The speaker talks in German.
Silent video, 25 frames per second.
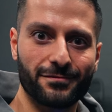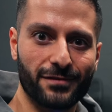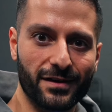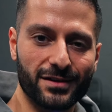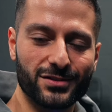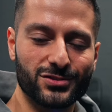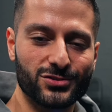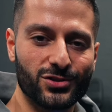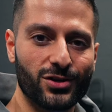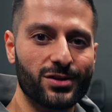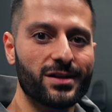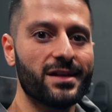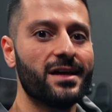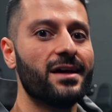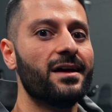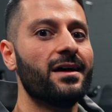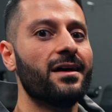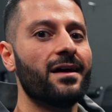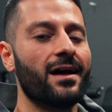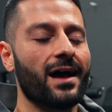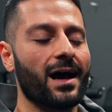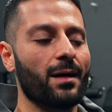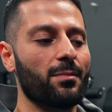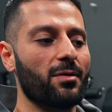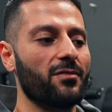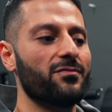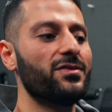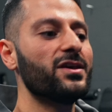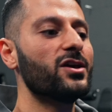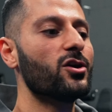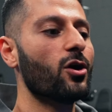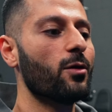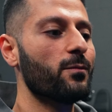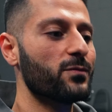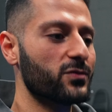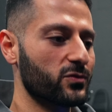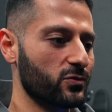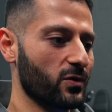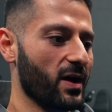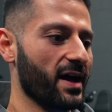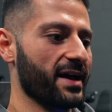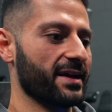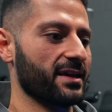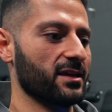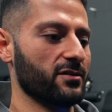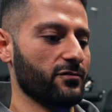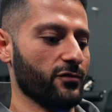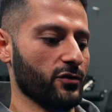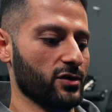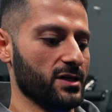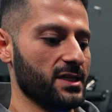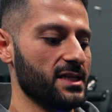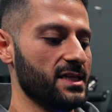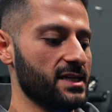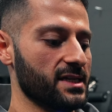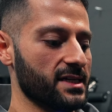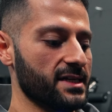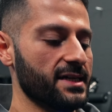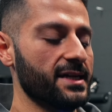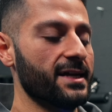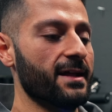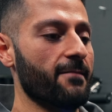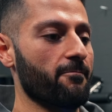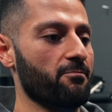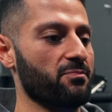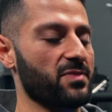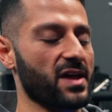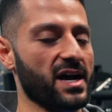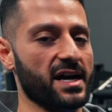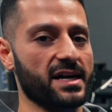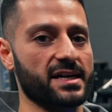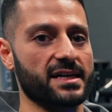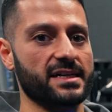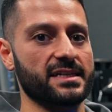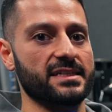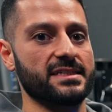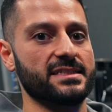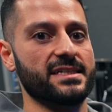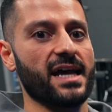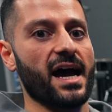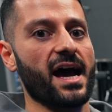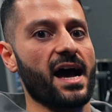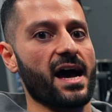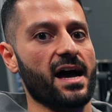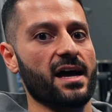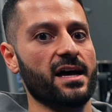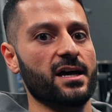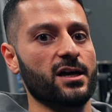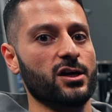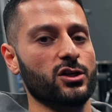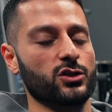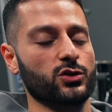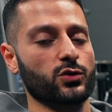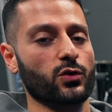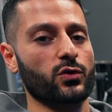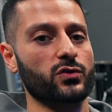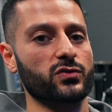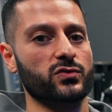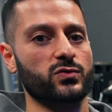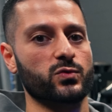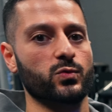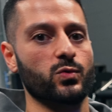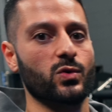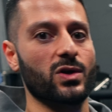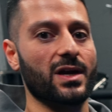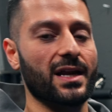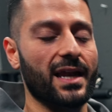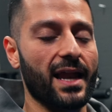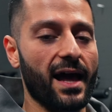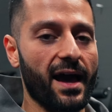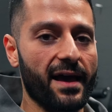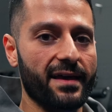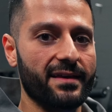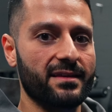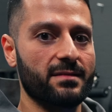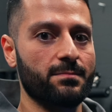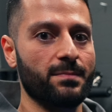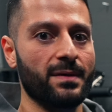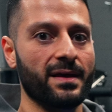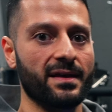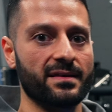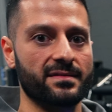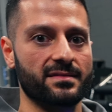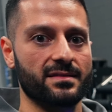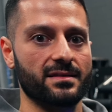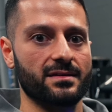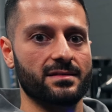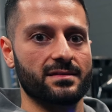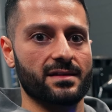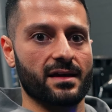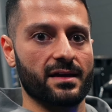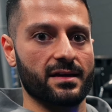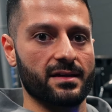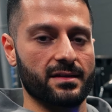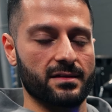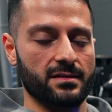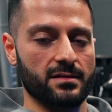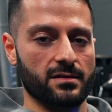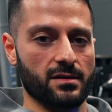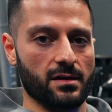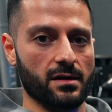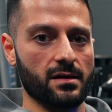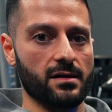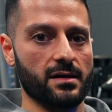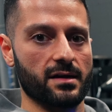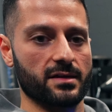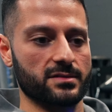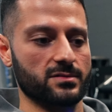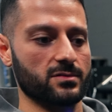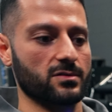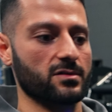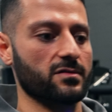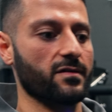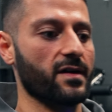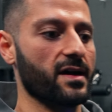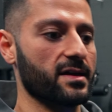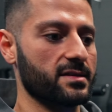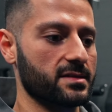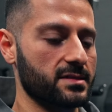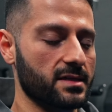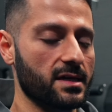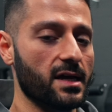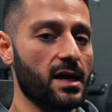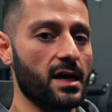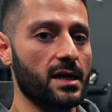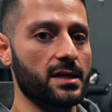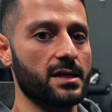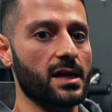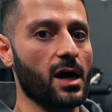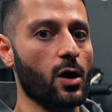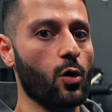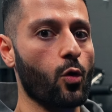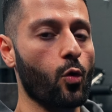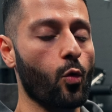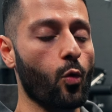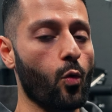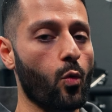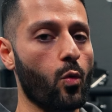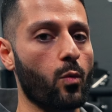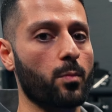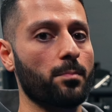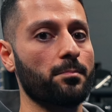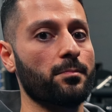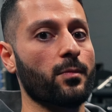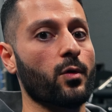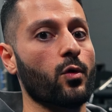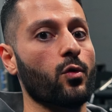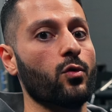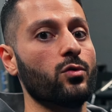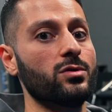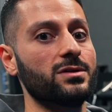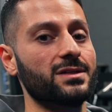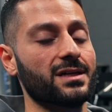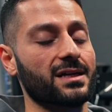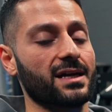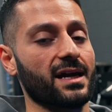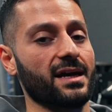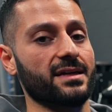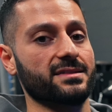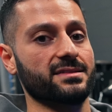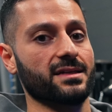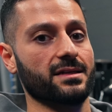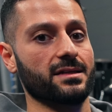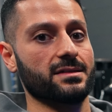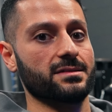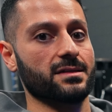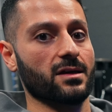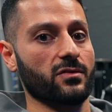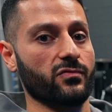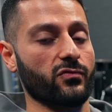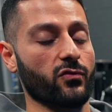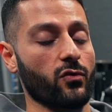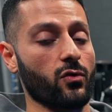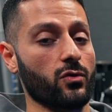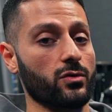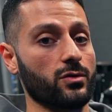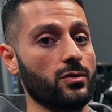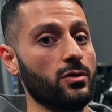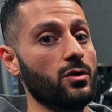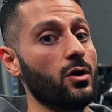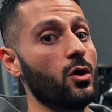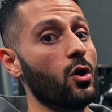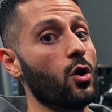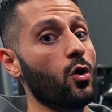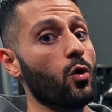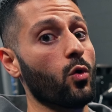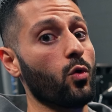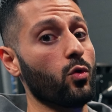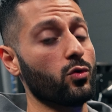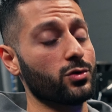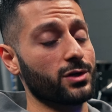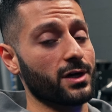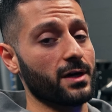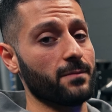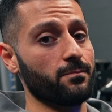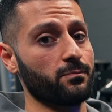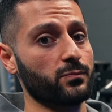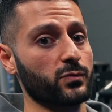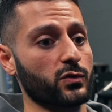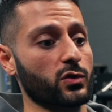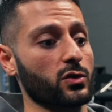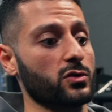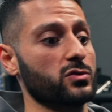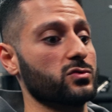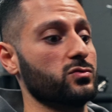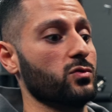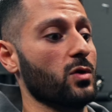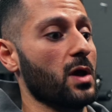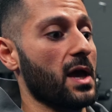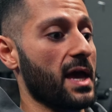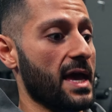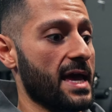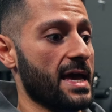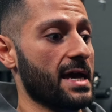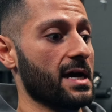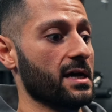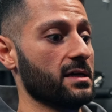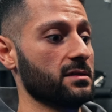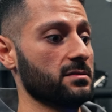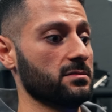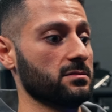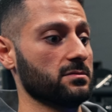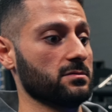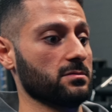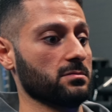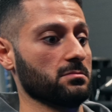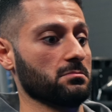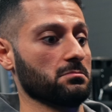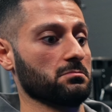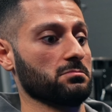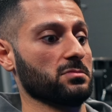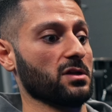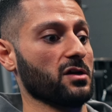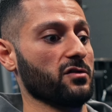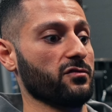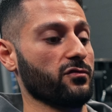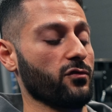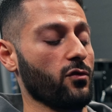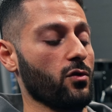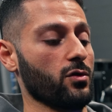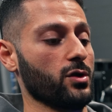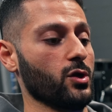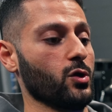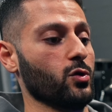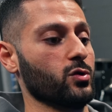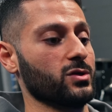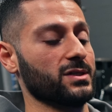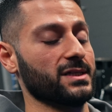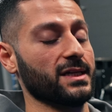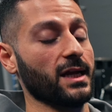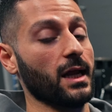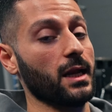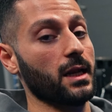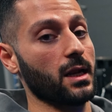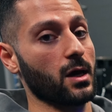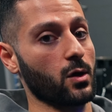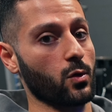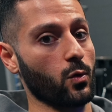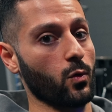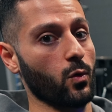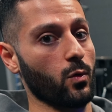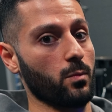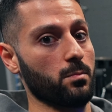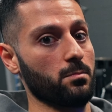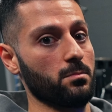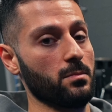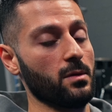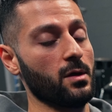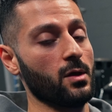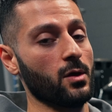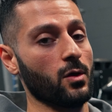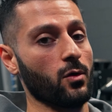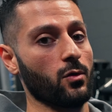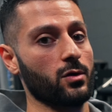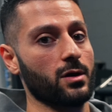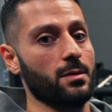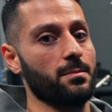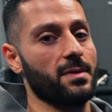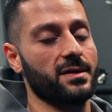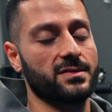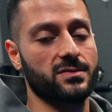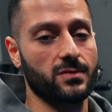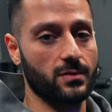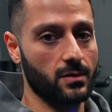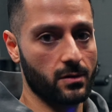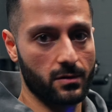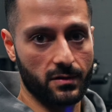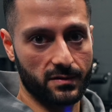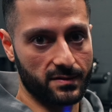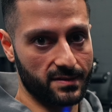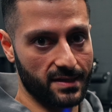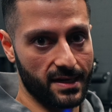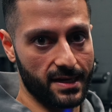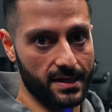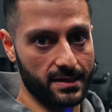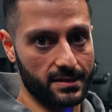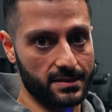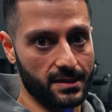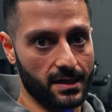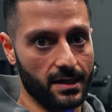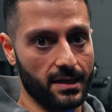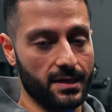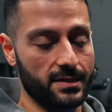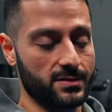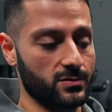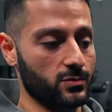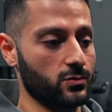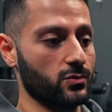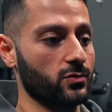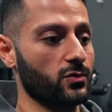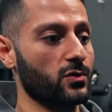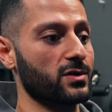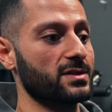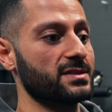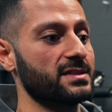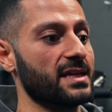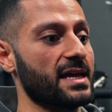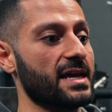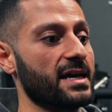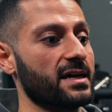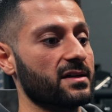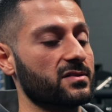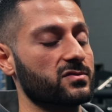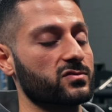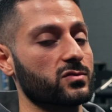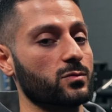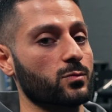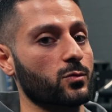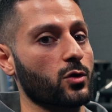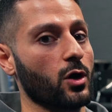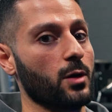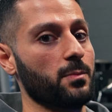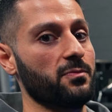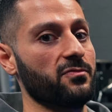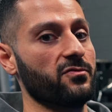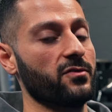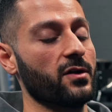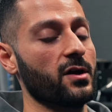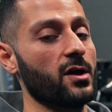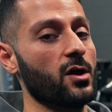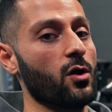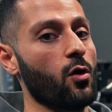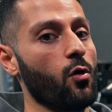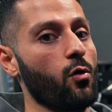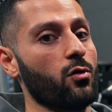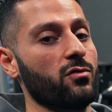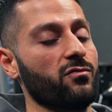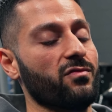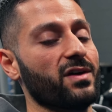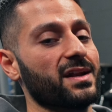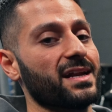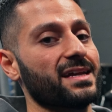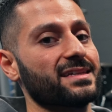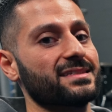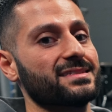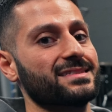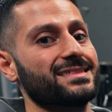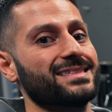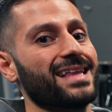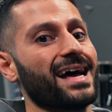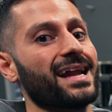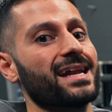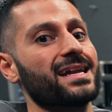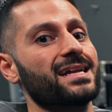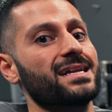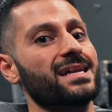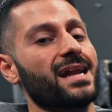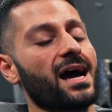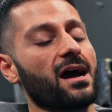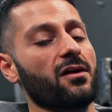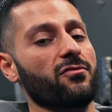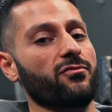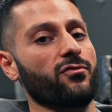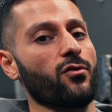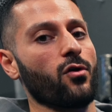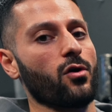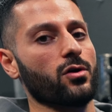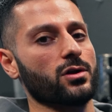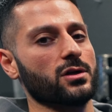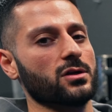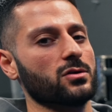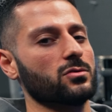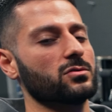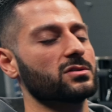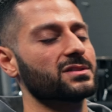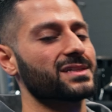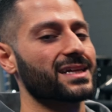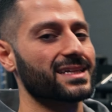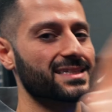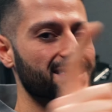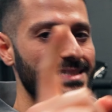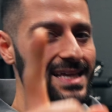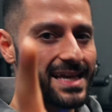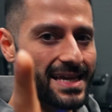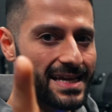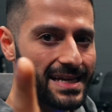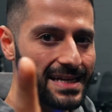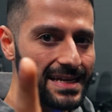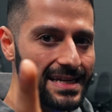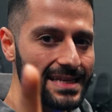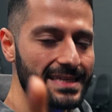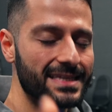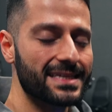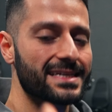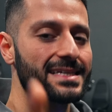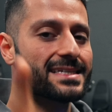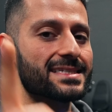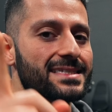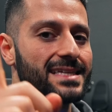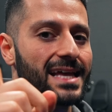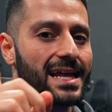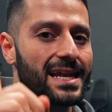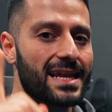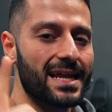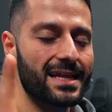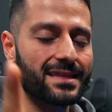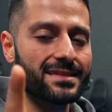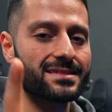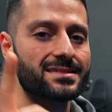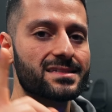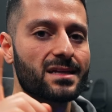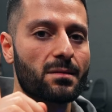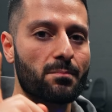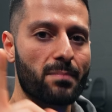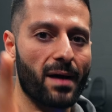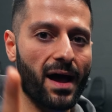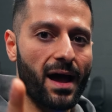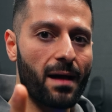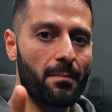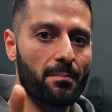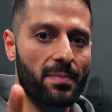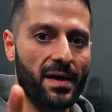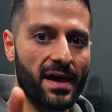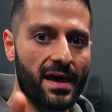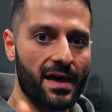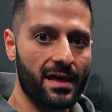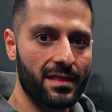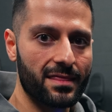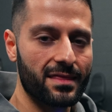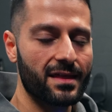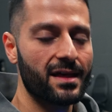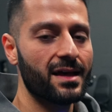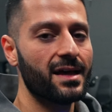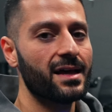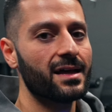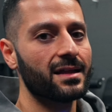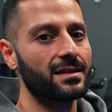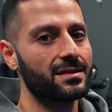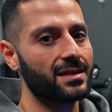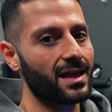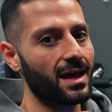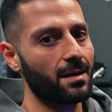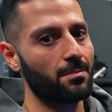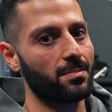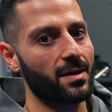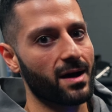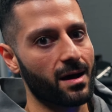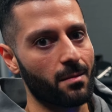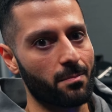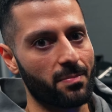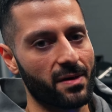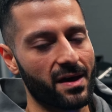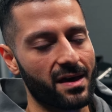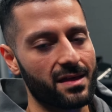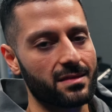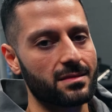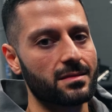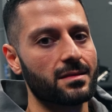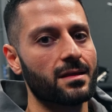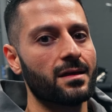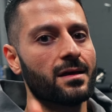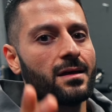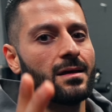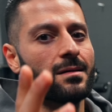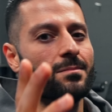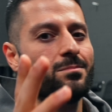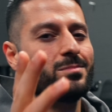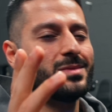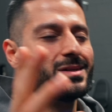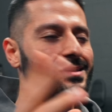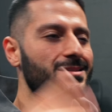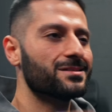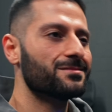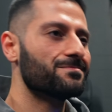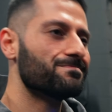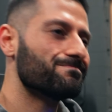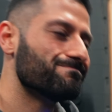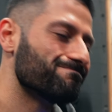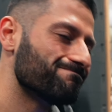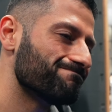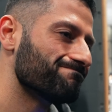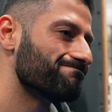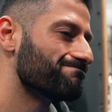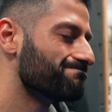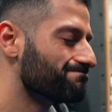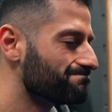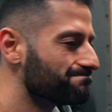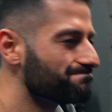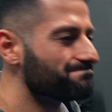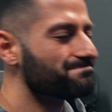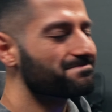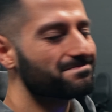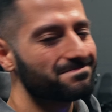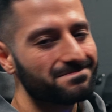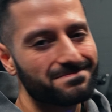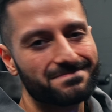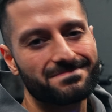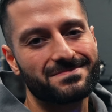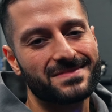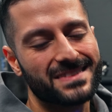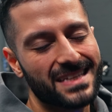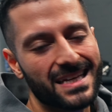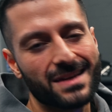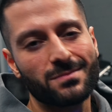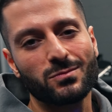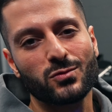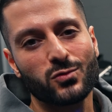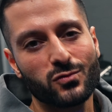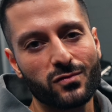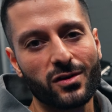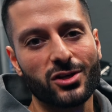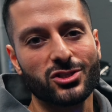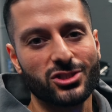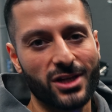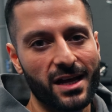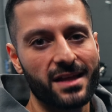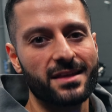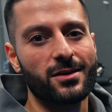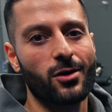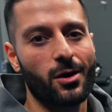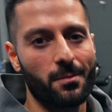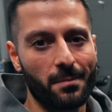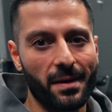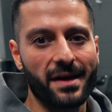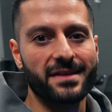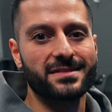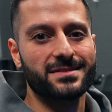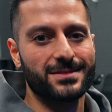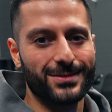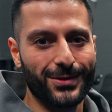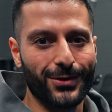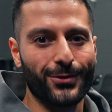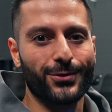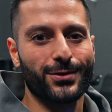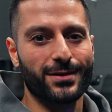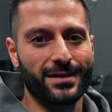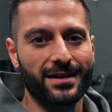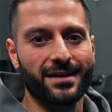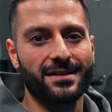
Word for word: fast schon. Aber wie kommst du eigentlich von hier nach da? drückst du gleichmäßig dahin, ja, also quasi nach oben und gleichzeitig nach vorne. Oder drückst du erst nach vorne und dann nach oben oder machst du genau das Gegenteil. Also du drückst erst zum Kopf und wanderst dann nach vorne. Und tatsächlich ist der letzte Barpath der Barpath, mit dem du wahrscheinlich auch am meisten drücken